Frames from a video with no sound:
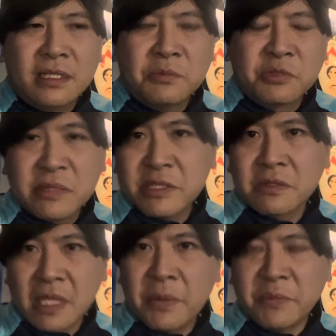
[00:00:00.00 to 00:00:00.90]

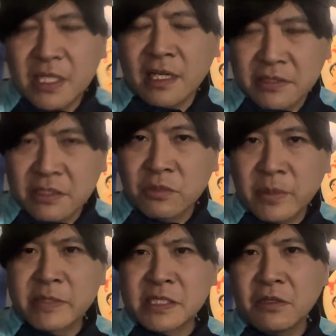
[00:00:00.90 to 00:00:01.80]
モチベーションやっぱみんな上がってると思
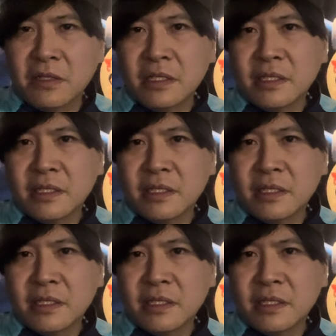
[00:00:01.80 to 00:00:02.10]
いますよ。